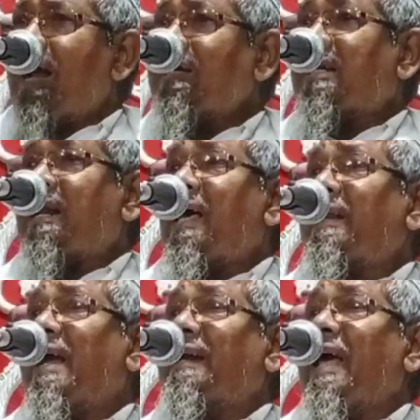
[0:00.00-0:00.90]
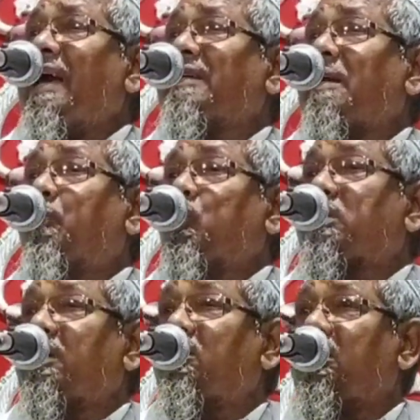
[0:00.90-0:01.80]
ন্যাংটা নারী আর ন্যাংটা
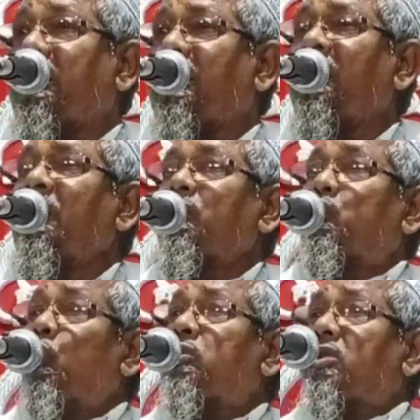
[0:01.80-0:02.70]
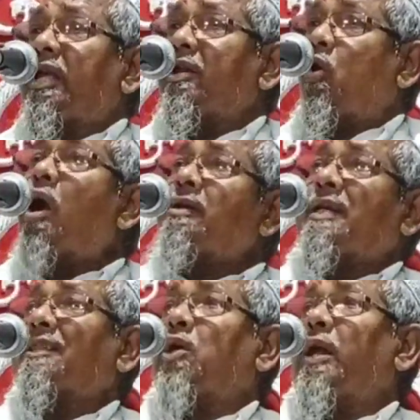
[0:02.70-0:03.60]
পুরুষের দিকে দু তিন
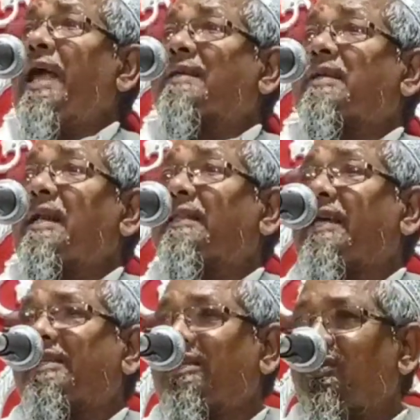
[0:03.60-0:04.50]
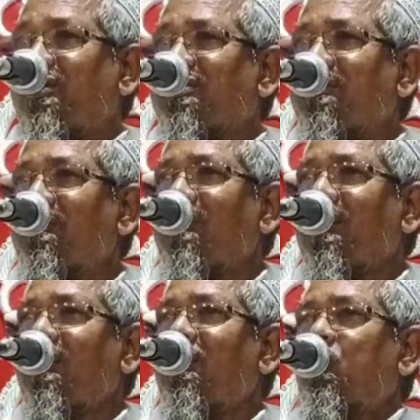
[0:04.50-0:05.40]
ঘন্টা ধরে একটা না তাকিয়ে দিয়েছে
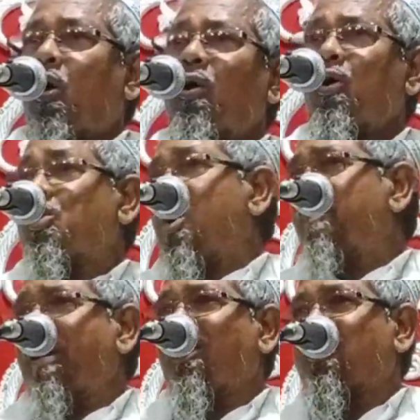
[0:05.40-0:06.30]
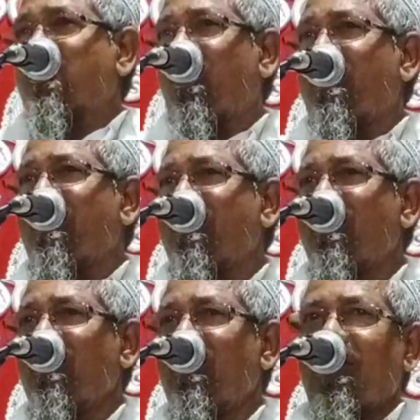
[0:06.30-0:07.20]
তখনও সময় নষ্ট হয় না
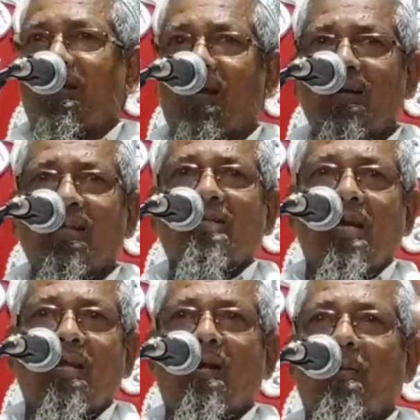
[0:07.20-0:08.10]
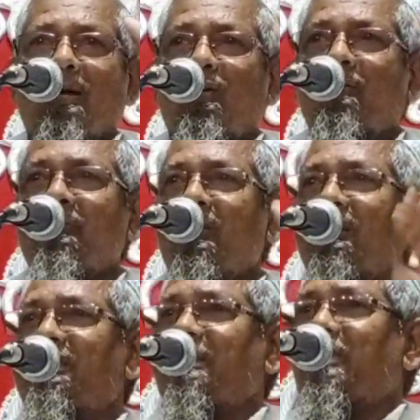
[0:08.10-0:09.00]
এখানকার ছেলেরা ভালো
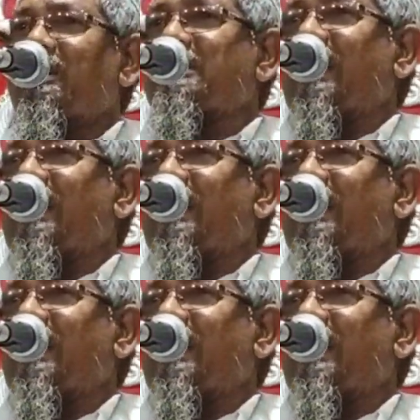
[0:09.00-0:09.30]
জীবনে